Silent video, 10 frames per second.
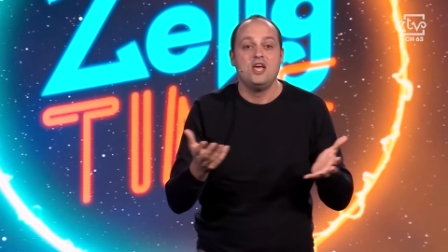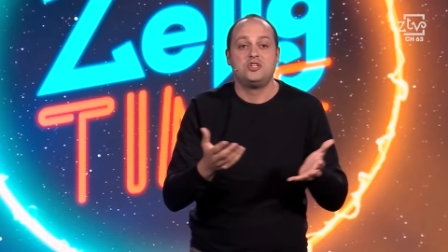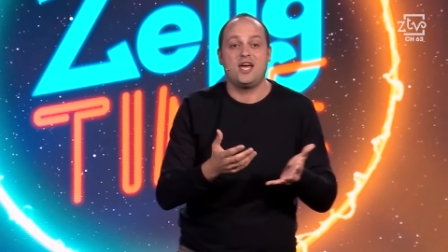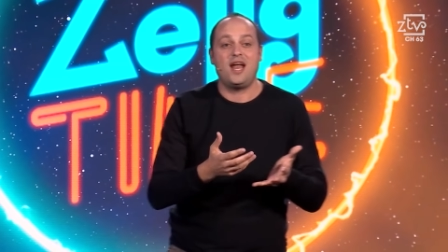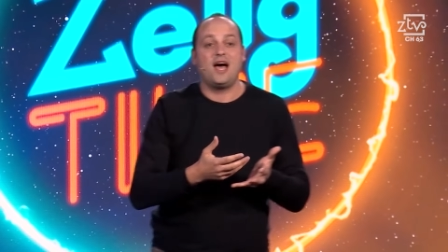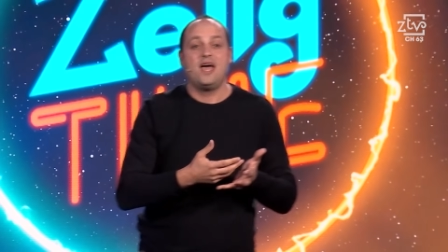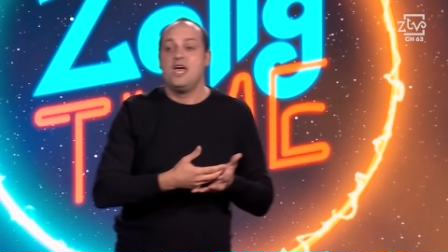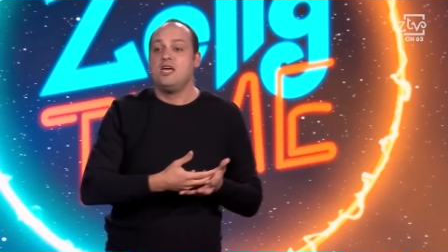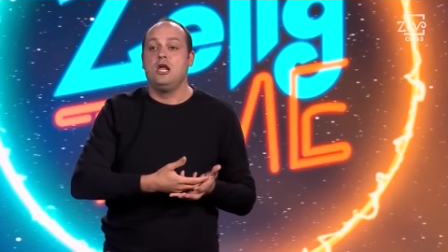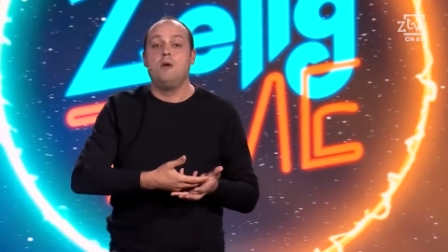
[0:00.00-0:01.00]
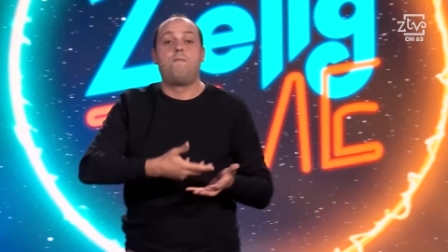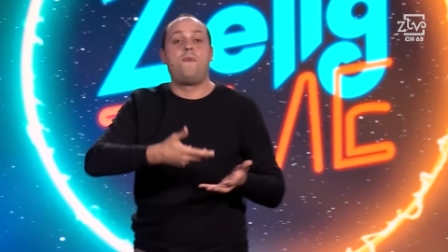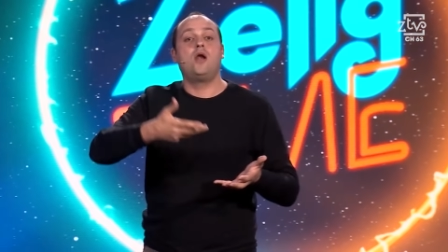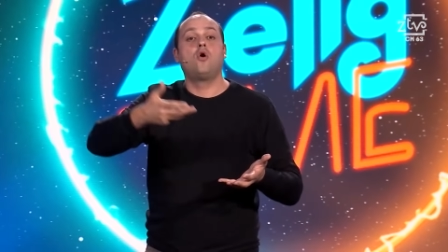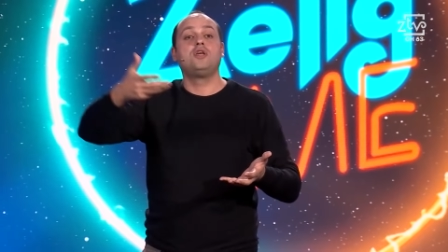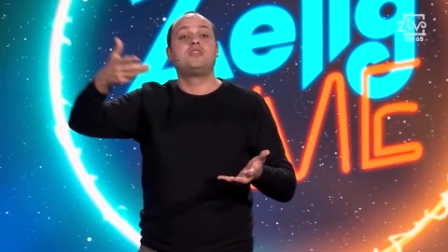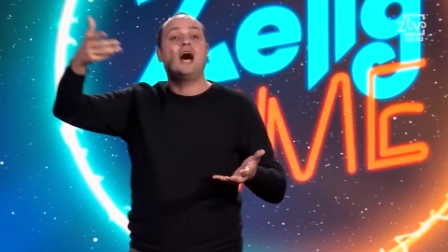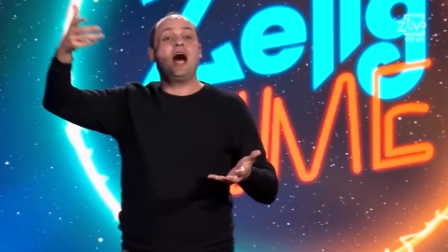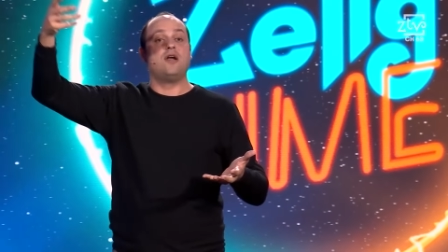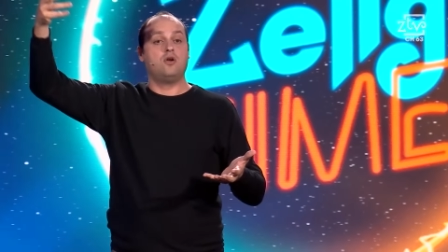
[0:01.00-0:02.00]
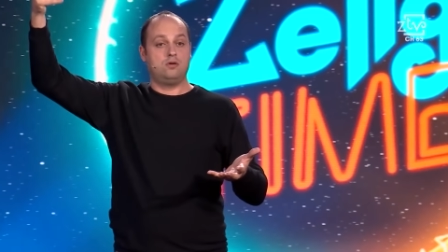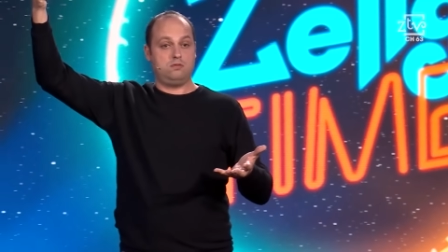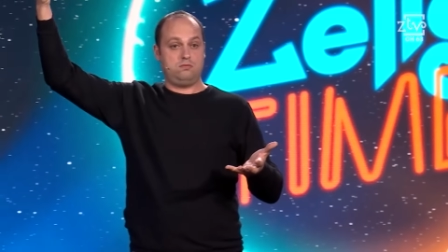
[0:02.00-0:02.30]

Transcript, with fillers: C'era il Peloritano